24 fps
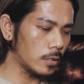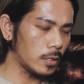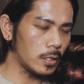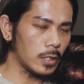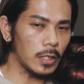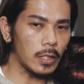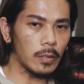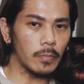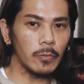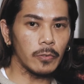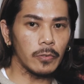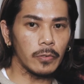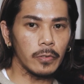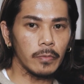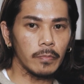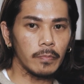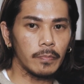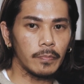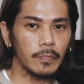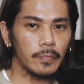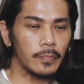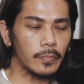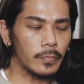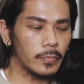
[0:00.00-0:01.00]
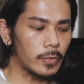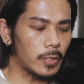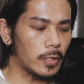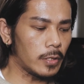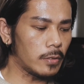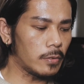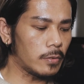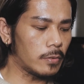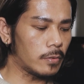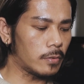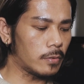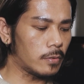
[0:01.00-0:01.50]
きなものって
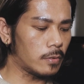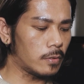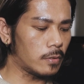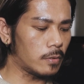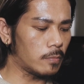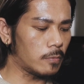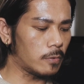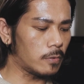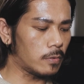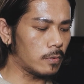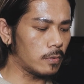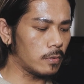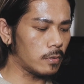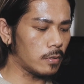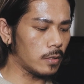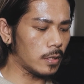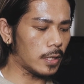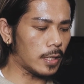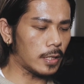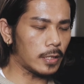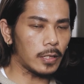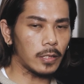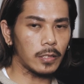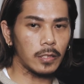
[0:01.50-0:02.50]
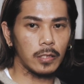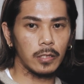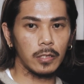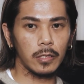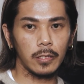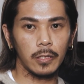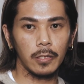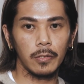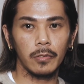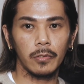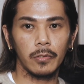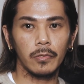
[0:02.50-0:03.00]
いうのをもう本当に形に
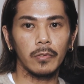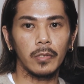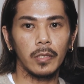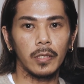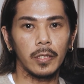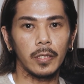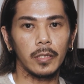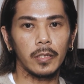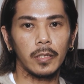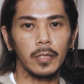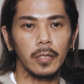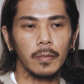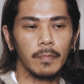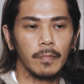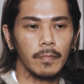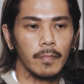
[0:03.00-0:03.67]
してる人なんだって